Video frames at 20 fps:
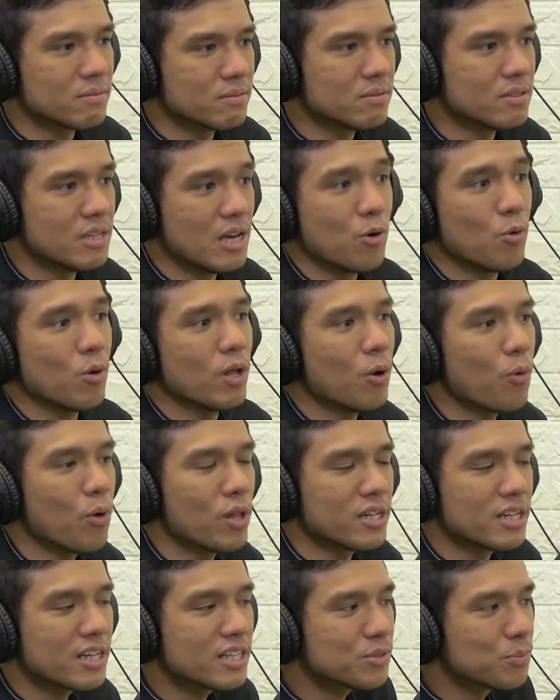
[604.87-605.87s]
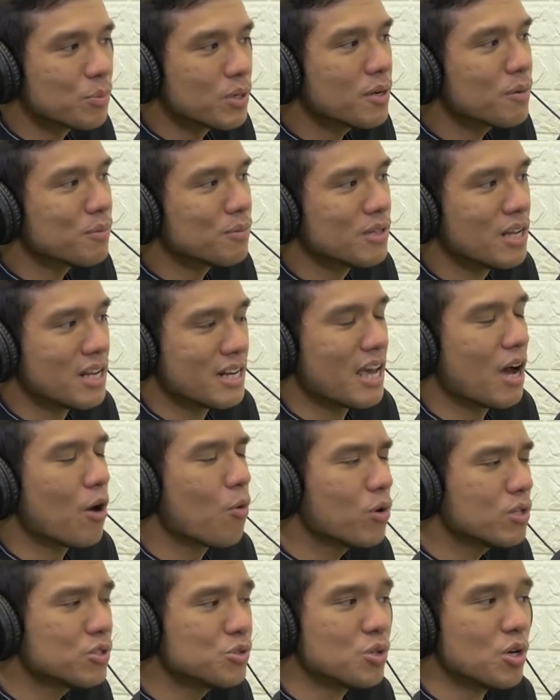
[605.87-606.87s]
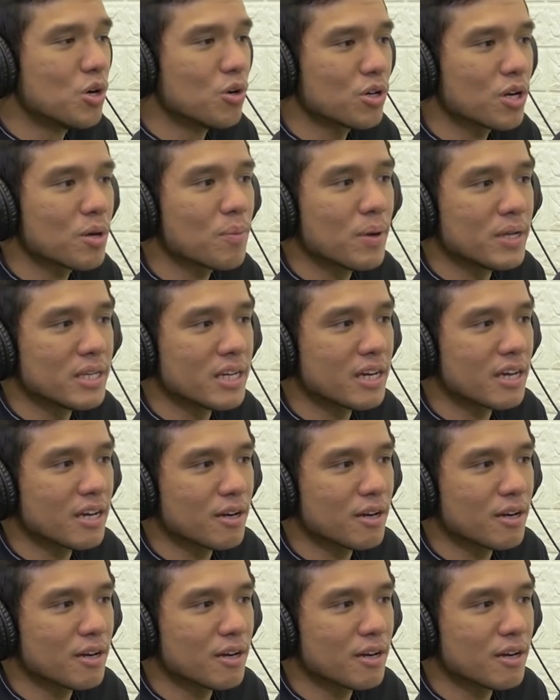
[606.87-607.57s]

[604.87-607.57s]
di awal-awal ini kan sebenarnya dari awal juga orang banyak